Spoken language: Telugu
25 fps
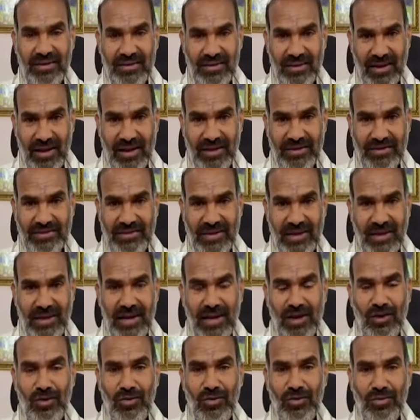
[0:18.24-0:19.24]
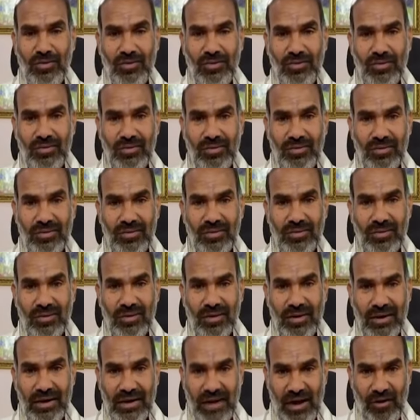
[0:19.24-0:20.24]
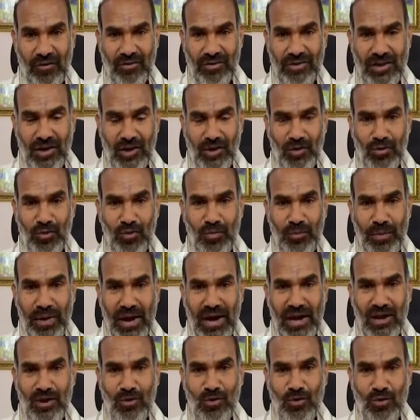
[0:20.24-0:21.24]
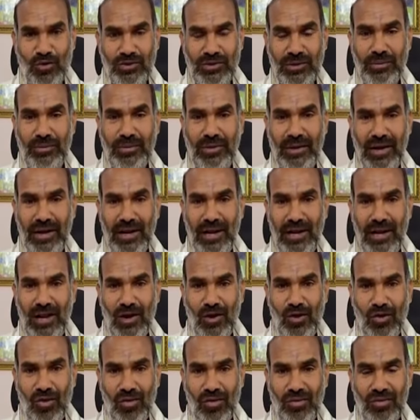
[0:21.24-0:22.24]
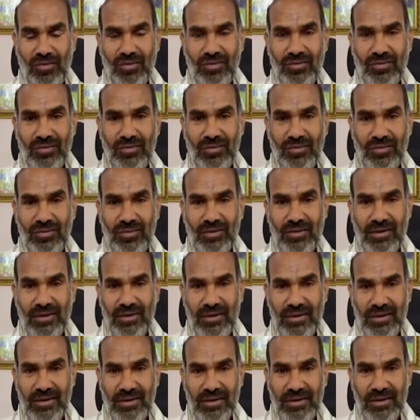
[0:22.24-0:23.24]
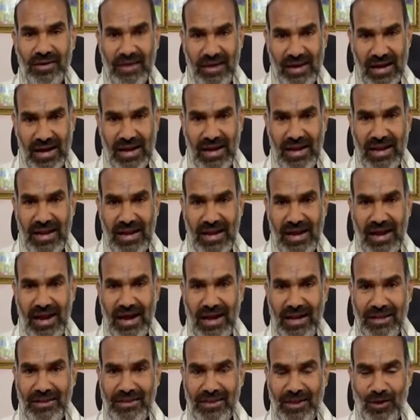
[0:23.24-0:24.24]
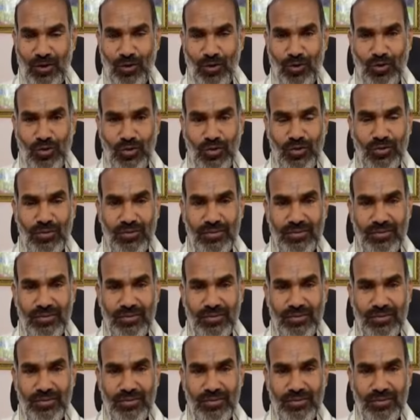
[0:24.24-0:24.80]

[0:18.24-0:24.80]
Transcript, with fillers: తన చెల్లెలు కవితకు బెయిల్ కోసం ఢిల్లీలో గల్లీ గల్లీ తిరుగుతూ